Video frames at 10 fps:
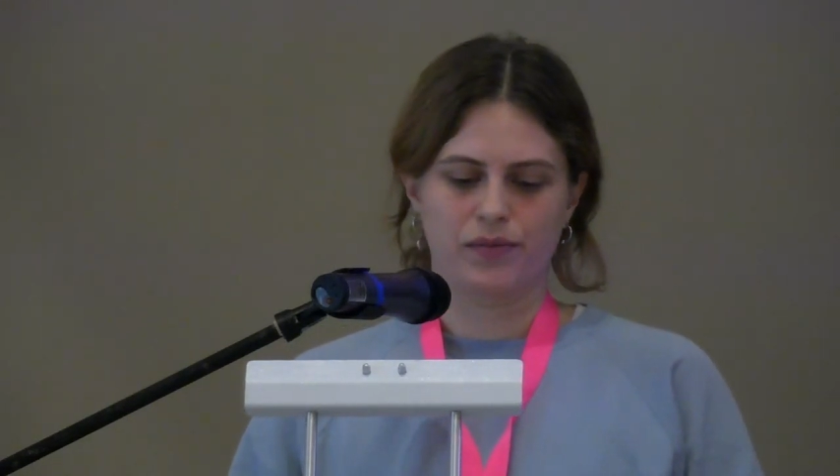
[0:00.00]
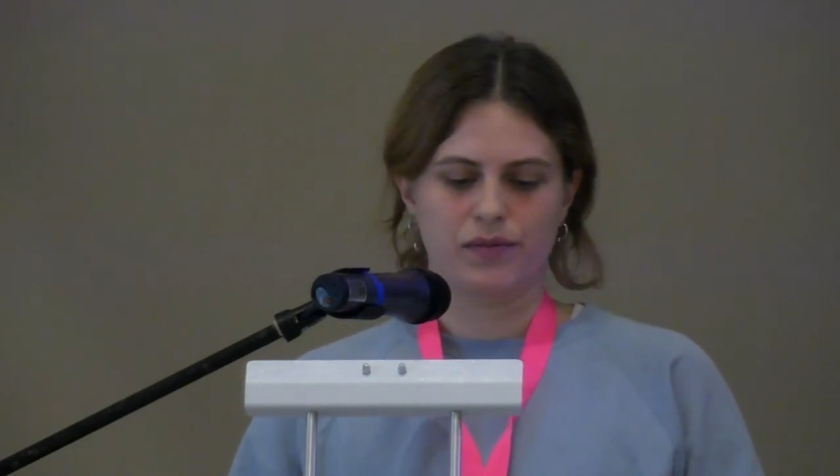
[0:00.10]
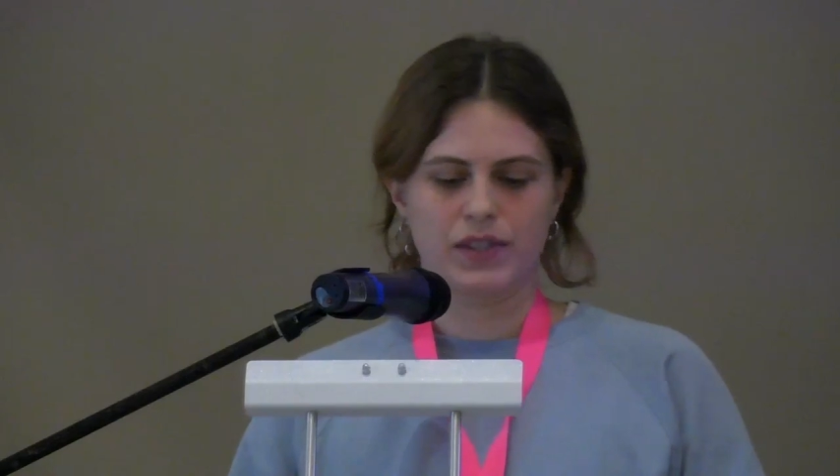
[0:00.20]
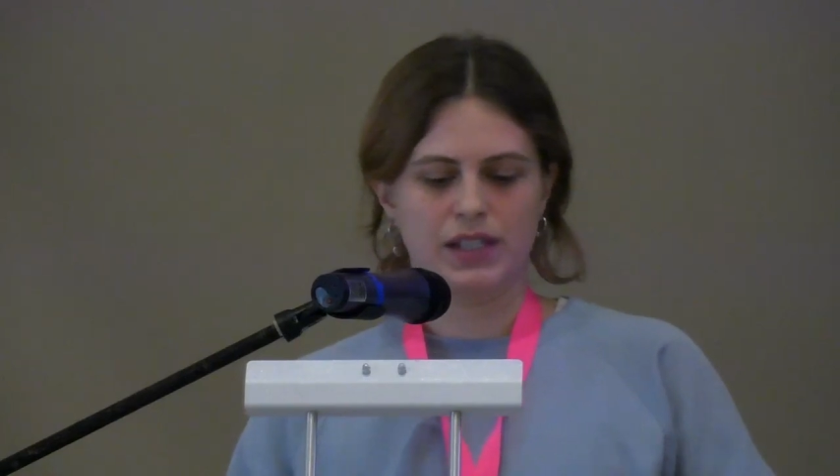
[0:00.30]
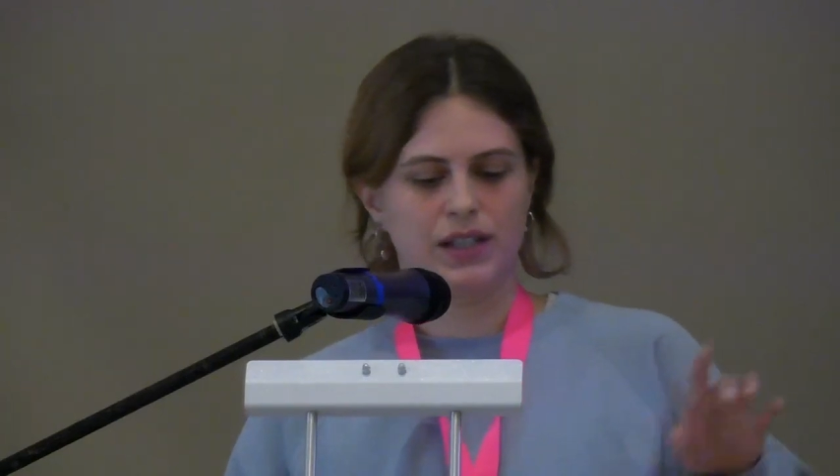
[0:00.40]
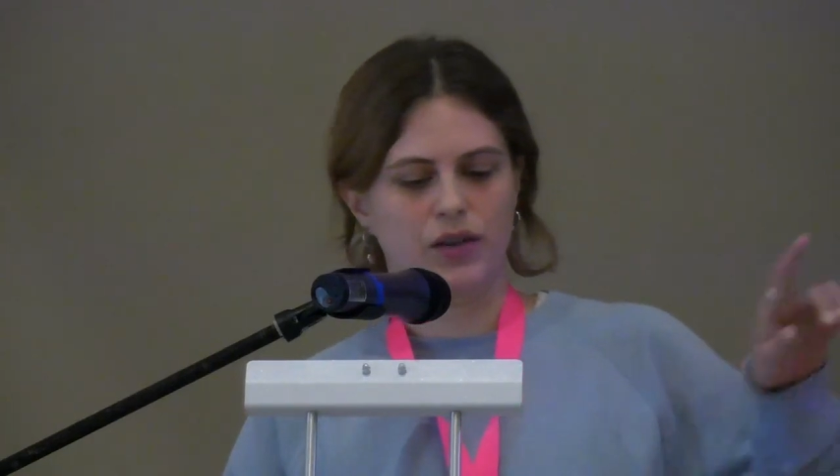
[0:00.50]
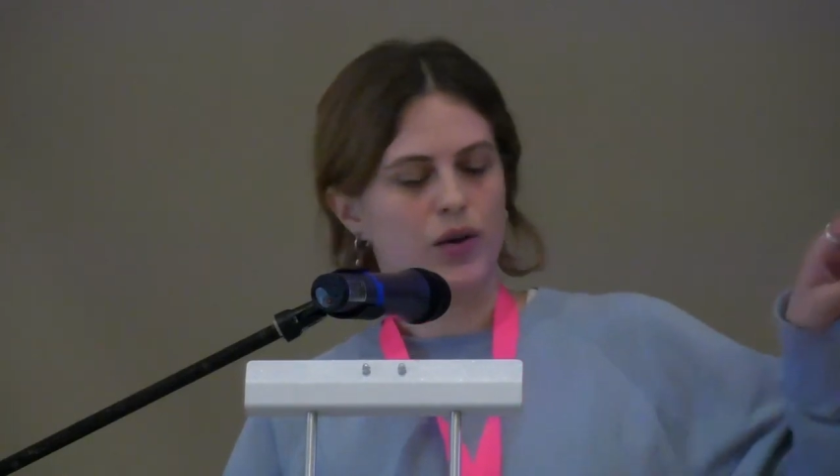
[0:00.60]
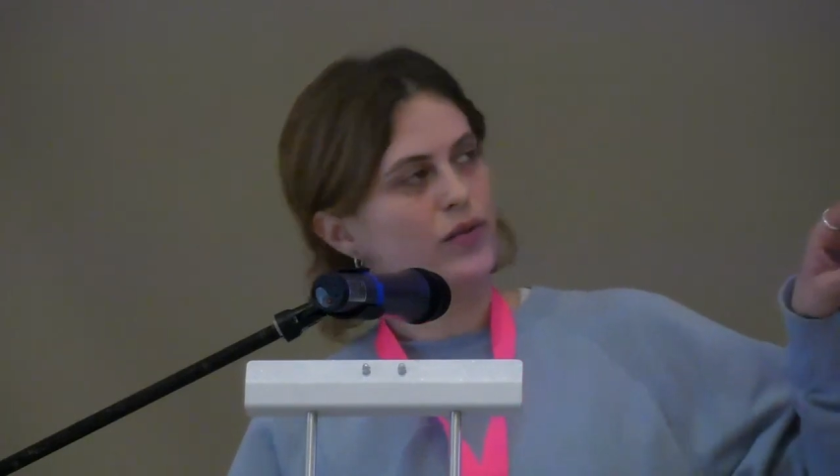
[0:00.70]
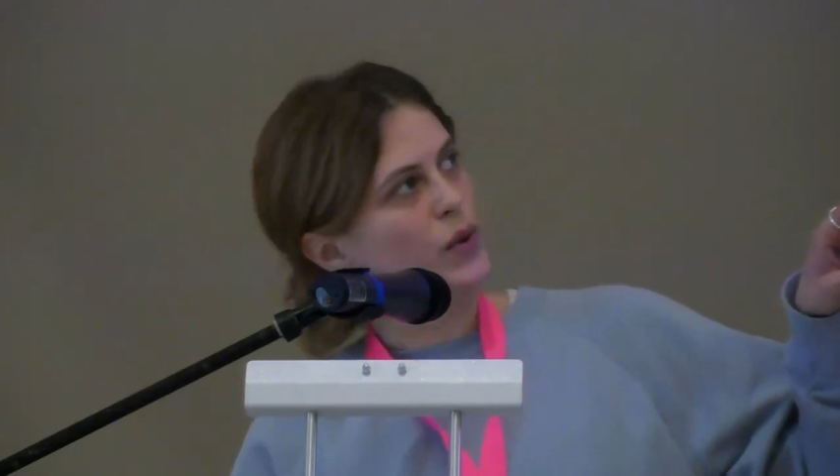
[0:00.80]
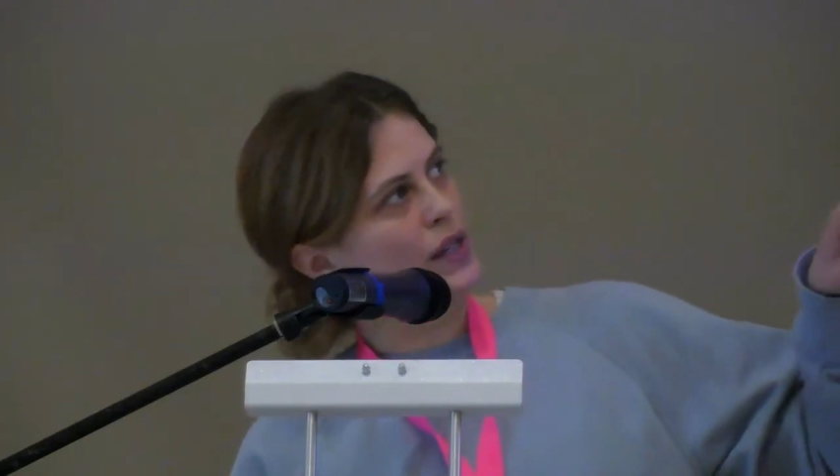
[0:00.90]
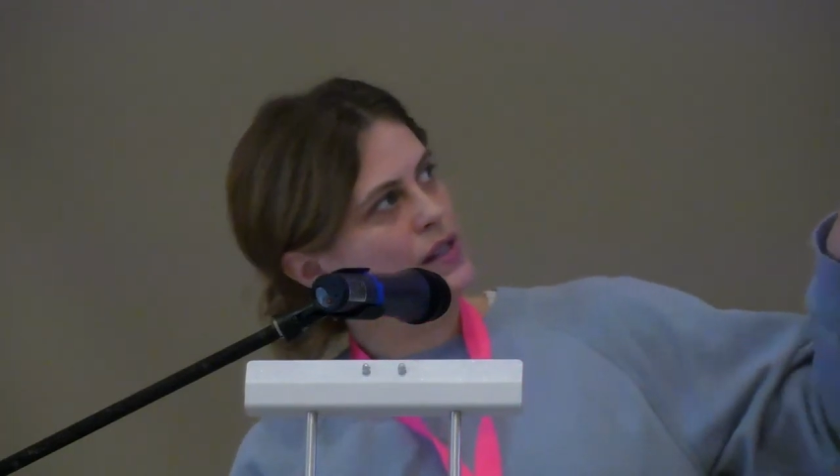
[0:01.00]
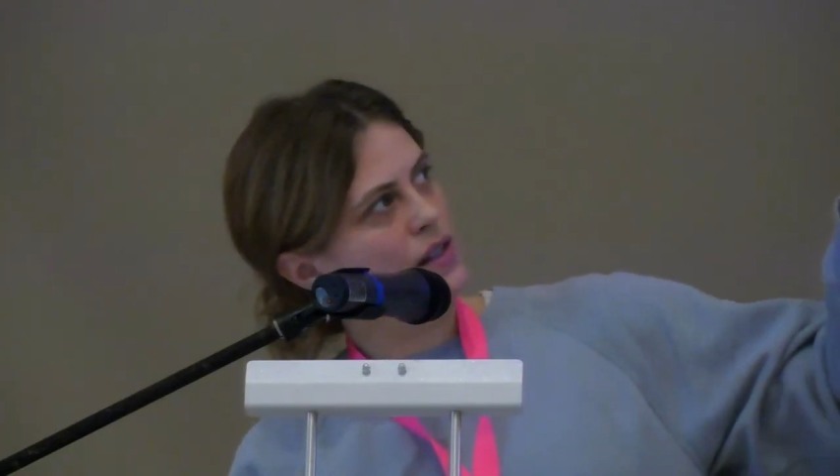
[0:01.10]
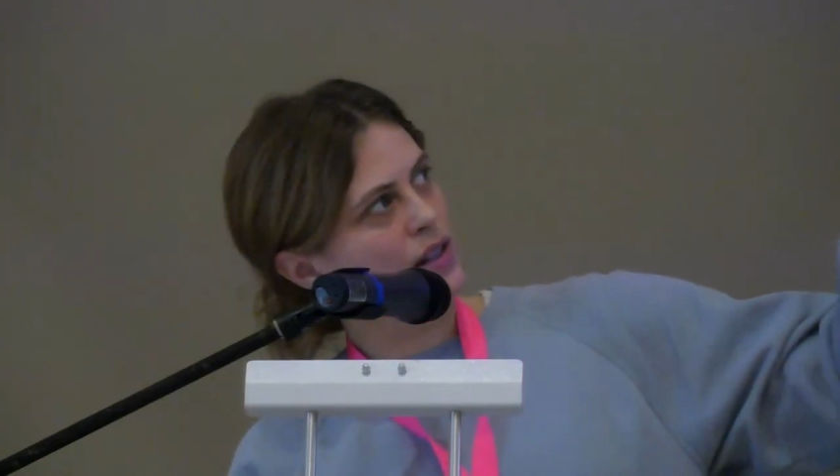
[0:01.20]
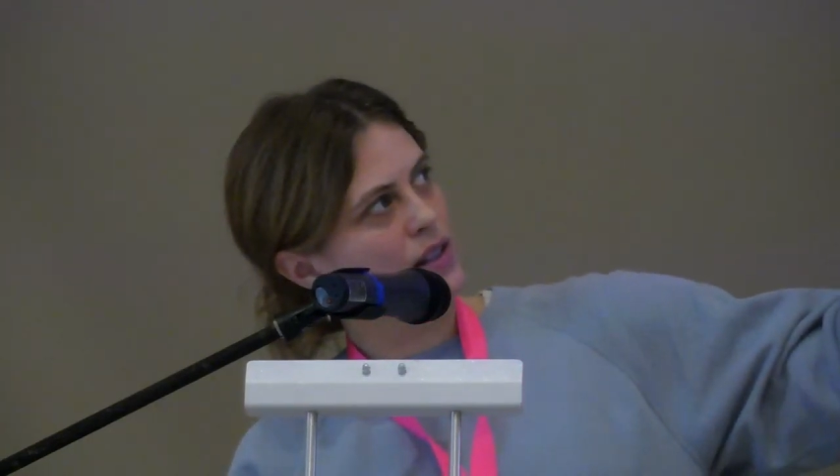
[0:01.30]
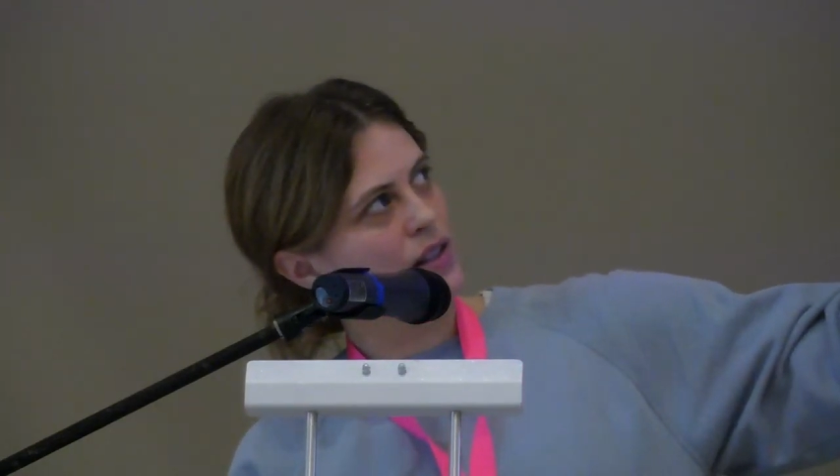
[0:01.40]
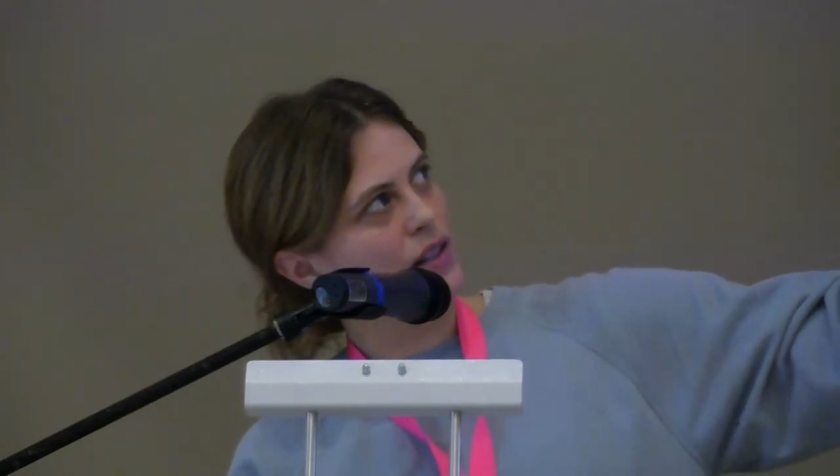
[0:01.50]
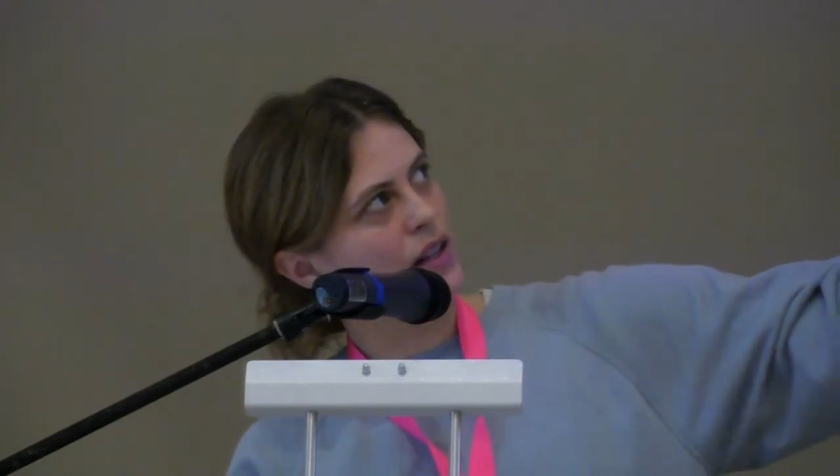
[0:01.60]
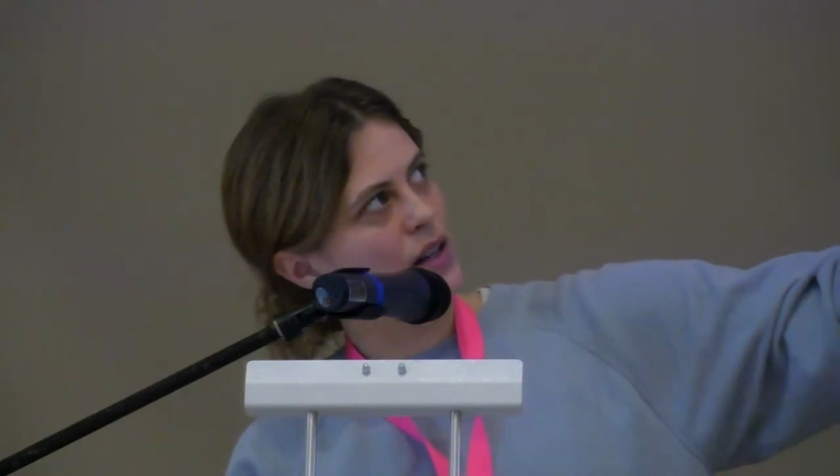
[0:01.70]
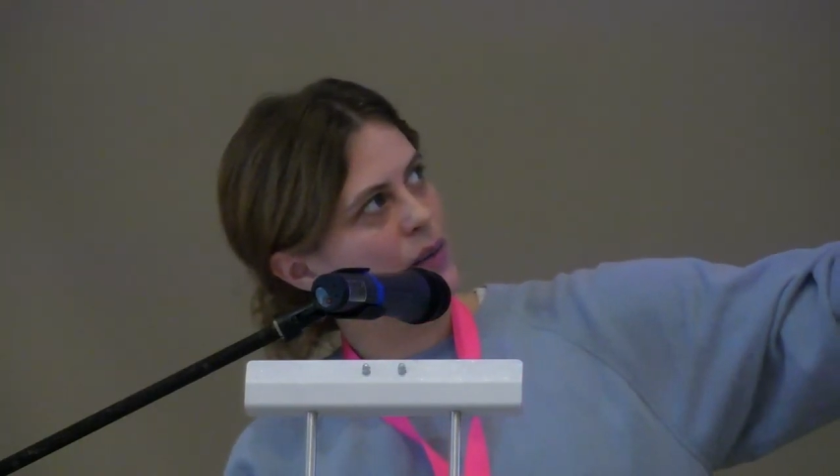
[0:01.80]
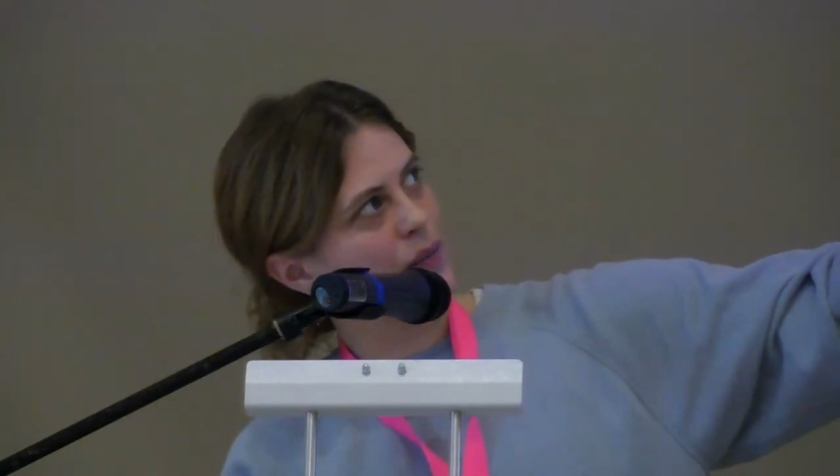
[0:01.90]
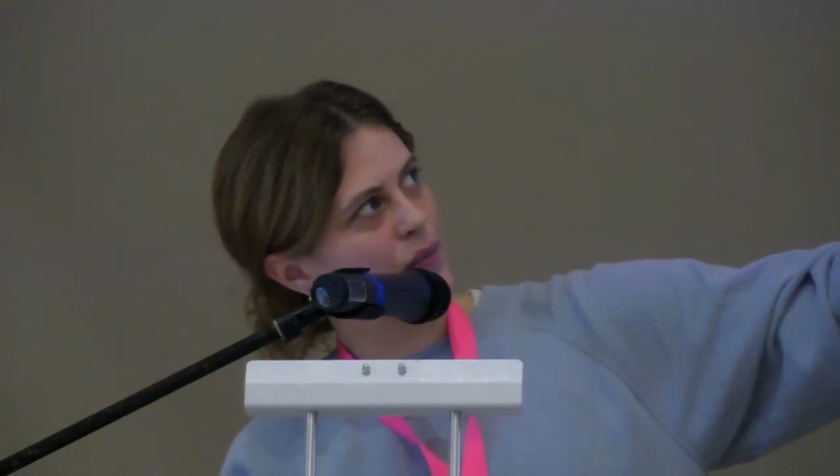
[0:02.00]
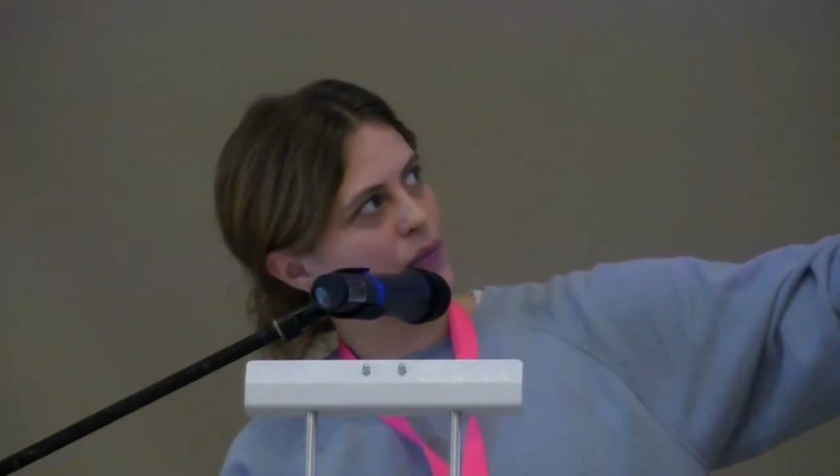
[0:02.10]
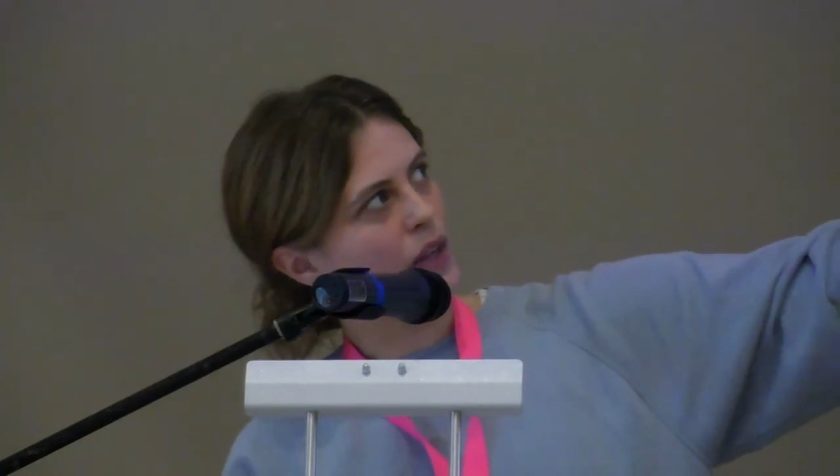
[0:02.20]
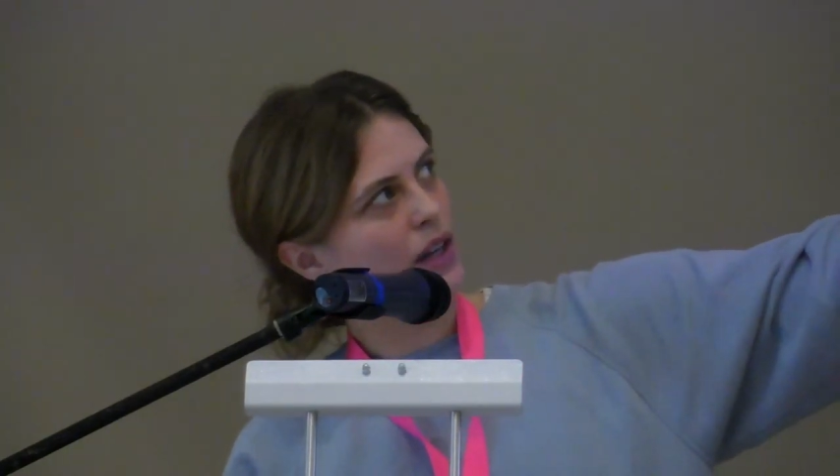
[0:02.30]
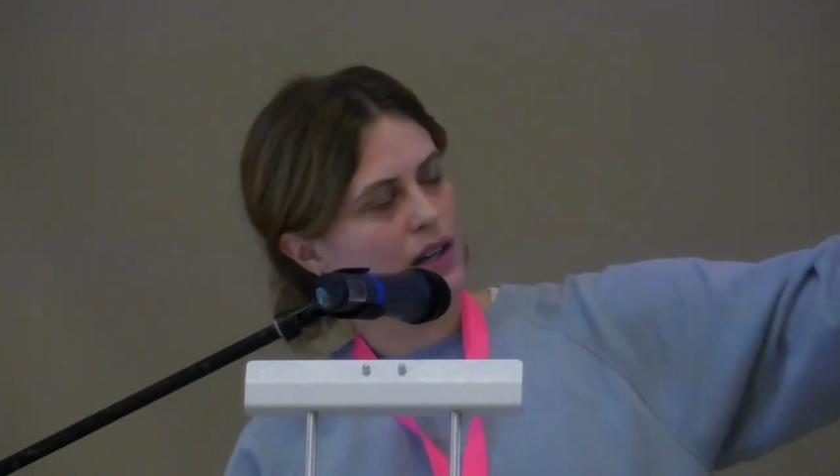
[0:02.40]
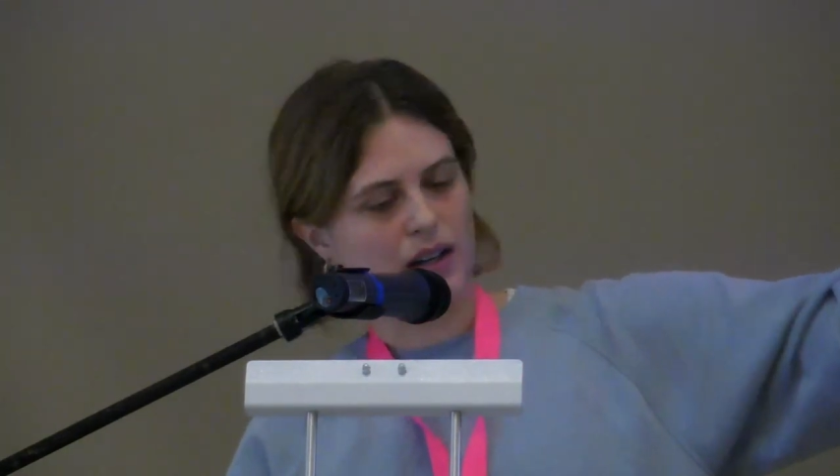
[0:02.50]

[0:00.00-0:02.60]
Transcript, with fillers: die Godfluencerin